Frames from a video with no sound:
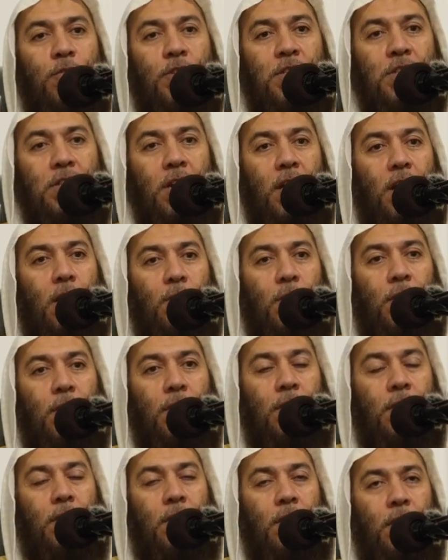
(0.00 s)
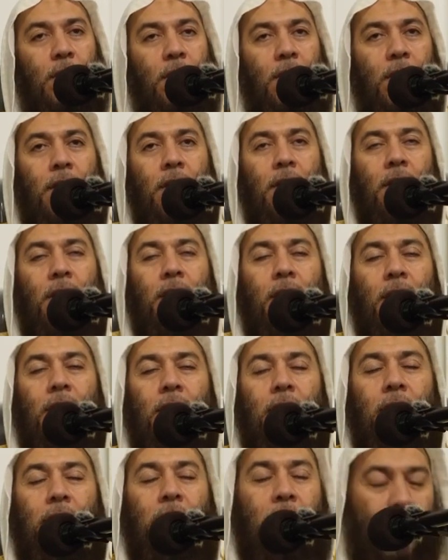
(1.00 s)
والسلام
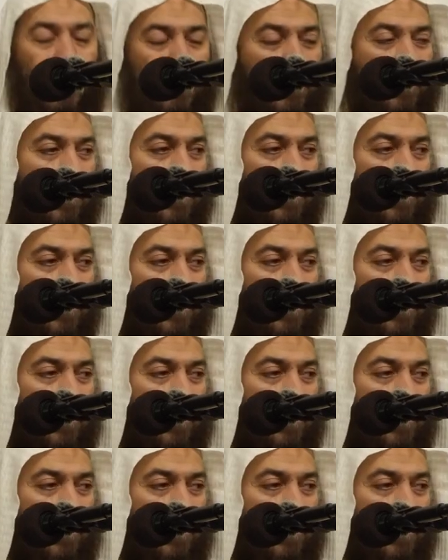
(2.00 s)
نعم